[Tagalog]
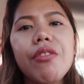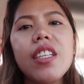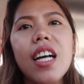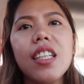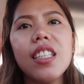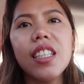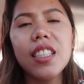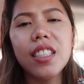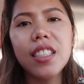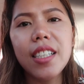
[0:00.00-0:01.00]
finale
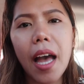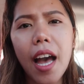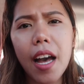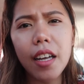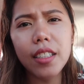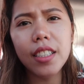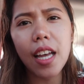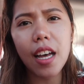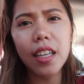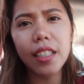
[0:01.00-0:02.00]
sa
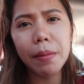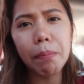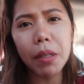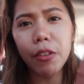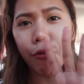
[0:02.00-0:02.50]
sa Ip Man